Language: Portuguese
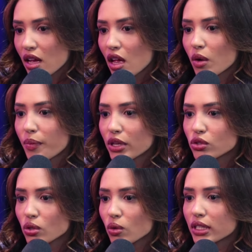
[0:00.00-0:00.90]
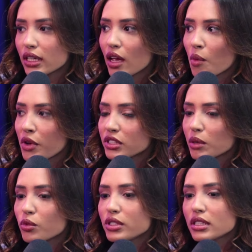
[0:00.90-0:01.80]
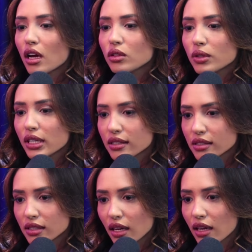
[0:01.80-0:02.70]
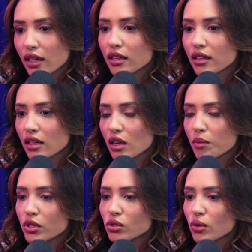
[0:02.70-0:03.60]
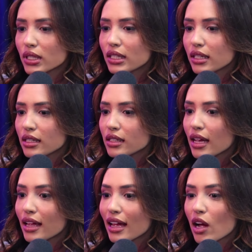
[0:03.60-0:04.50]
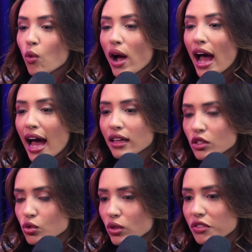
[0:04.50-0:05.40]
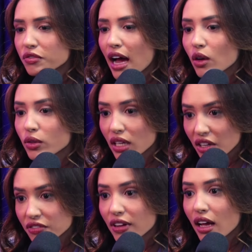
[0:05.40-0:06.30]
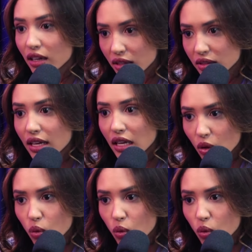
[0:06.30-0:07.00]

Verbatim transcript: É uma pessoa que realmente está buscando crescer, é uma pessoa que é, é honrada em sua fala, o que ela fala, ela